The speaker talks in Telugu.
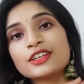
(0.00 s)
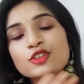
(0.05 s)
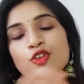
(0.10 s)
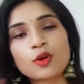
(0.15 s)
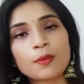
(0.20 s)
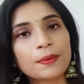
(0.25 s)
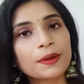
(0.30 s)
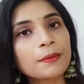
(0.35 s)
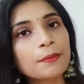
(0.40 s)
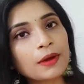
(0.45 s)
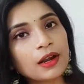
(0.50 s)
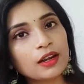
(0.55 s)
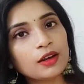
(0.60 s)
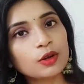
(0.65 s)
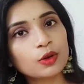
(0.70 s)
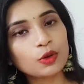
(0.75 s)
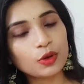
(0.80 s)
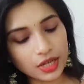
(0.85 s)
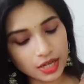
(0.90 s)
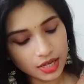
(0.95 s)
షాపింగ్ మాల్లో
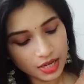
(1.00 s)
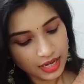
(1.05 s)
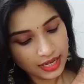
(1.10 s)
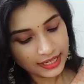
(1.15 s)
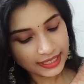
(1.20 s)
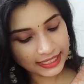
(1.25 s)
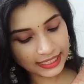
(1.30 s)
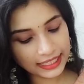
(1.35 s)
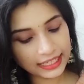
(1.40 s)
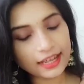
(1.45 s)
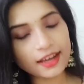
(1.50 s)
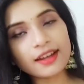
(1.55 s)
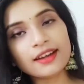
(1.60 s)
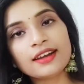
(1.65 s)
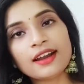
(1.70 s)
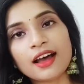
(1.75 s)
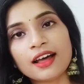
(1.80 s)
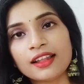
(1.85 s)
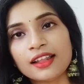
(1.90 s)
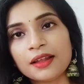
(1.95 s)
కూడా ఇలా
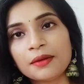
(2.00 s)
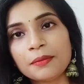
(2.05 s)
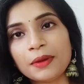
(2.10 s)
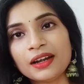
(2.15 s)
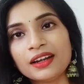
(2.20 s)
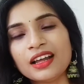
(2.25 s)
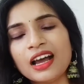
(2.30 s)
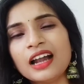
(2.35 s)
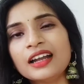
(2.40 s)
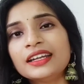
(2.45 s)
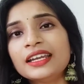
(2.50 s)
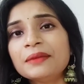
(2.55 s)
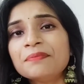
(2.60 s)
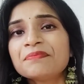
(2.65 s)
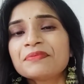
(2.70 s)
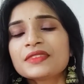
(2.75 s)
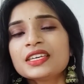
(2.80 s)
రాదనమాట అంటే